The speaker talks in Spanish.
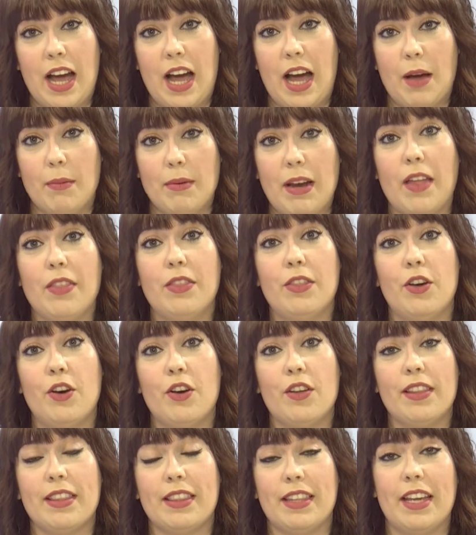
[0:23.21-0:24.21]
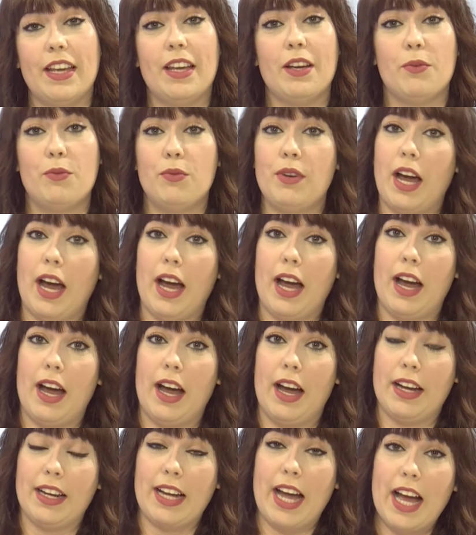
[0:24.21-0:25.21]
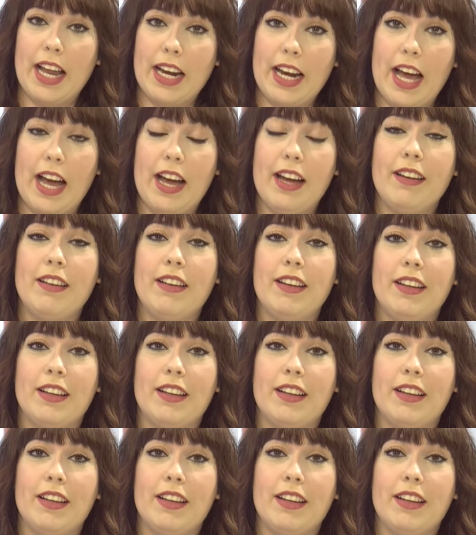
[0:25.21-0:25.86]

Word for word: hablando de una gala